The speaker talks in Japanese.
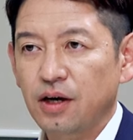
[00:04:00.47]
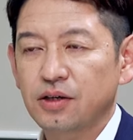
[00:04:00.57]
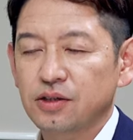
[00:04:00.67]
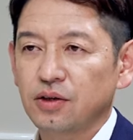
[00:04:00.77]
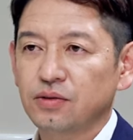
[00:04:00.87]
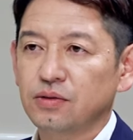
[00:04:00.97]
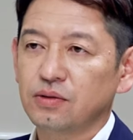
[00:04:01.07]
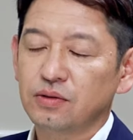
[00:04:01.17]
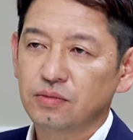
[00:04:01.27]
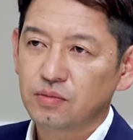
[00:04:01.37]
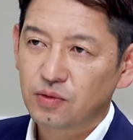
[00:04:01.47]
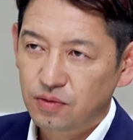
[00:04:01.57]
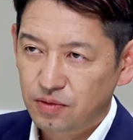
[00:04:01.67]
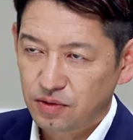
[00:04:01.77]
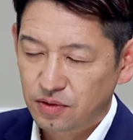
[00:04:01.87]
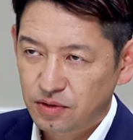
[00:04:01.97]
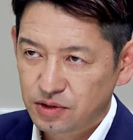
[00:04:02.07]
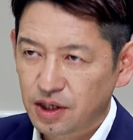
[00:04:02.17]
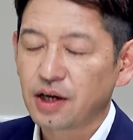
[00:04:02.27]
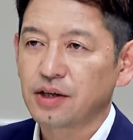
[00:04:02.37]
帯してるもの
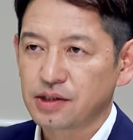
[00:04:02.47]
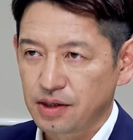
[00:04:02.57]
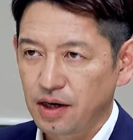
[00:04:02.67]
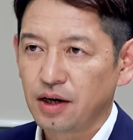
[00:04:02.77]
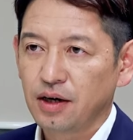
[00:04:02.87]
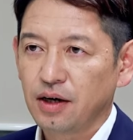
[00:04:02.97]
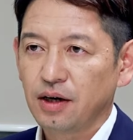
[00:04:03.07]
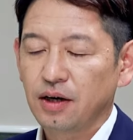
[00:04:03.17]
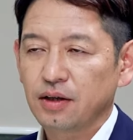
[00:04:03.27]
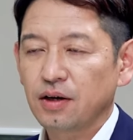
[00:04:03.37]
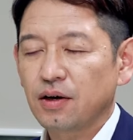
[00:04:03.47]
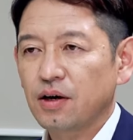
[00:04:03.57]
じゃないですか、はいはいはい、だか